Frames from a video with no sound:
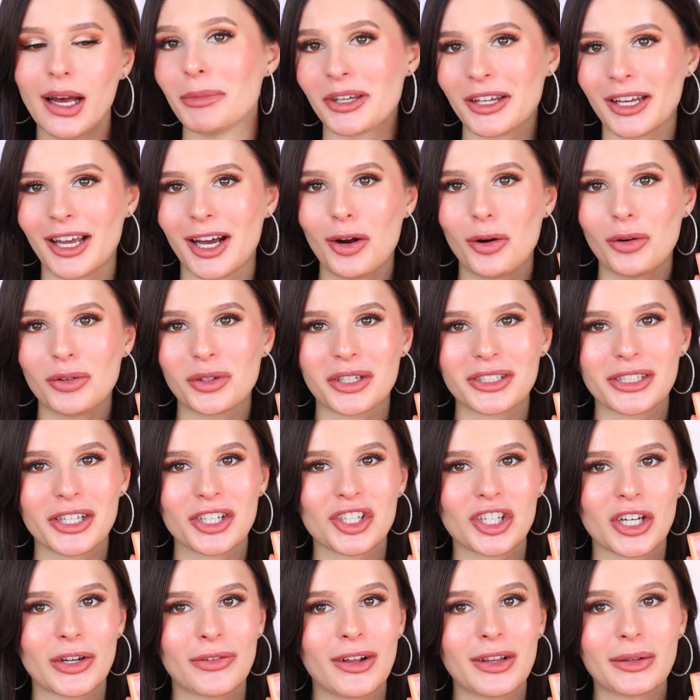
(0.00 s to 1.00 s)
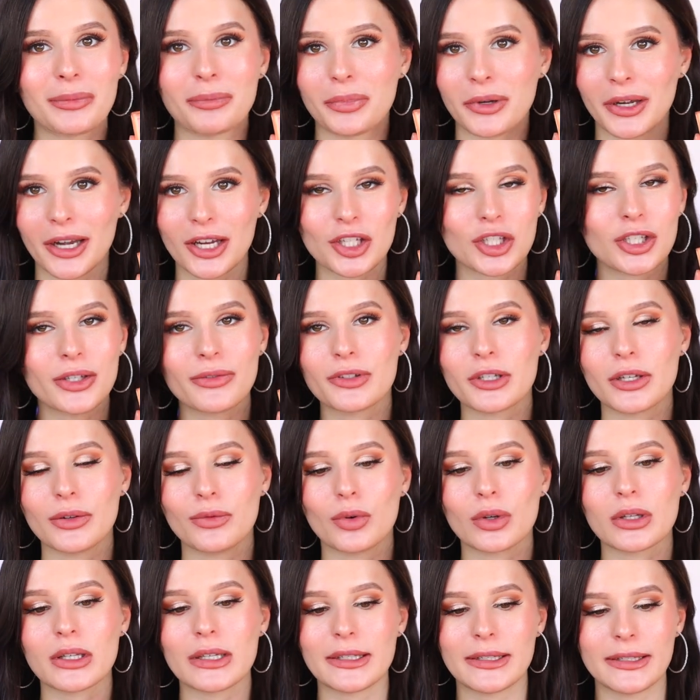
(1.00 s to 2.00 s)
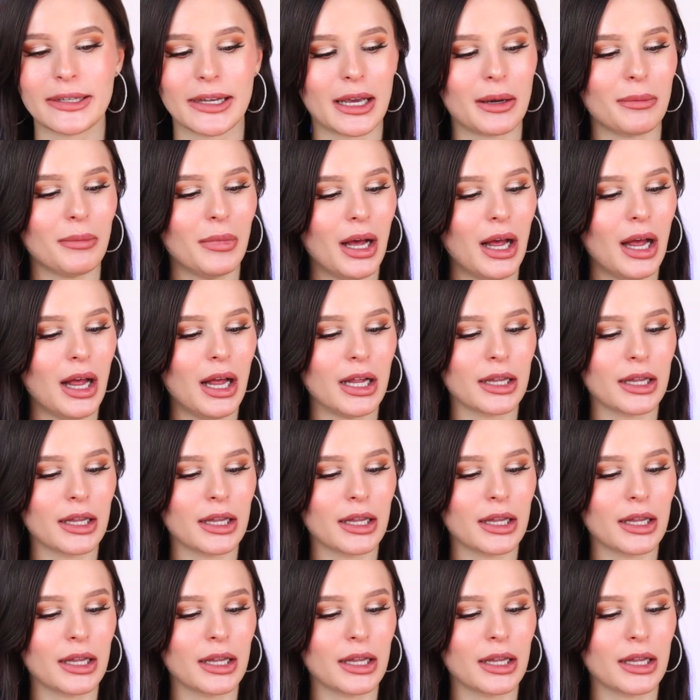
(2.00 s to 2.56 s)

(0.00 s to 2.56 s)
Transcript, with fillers: Меня он разочаровал прежде всего тем,